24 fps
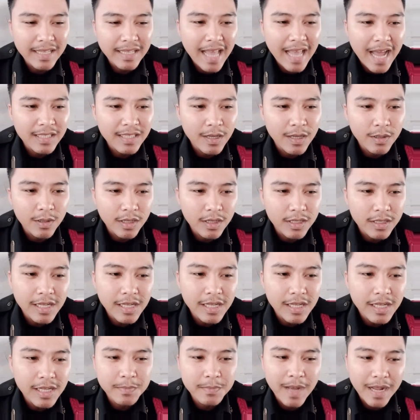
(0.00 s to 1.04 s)
ร้านเขาก็เลือกป
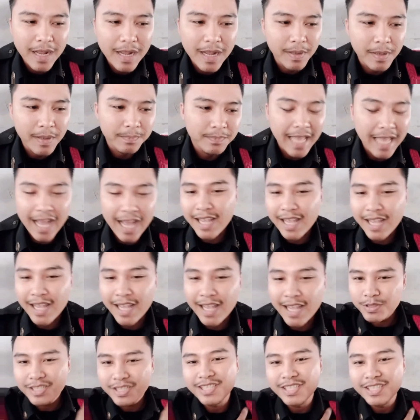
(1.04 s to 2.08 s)
ฏิบัติแบบตักให้คน
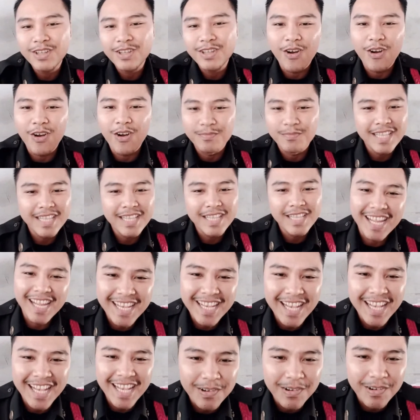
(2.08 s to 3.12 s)
อื่นก่อนไม่ตักให้
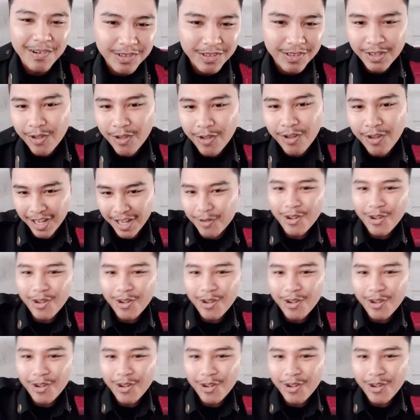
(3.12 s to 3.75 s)
เราเราเรา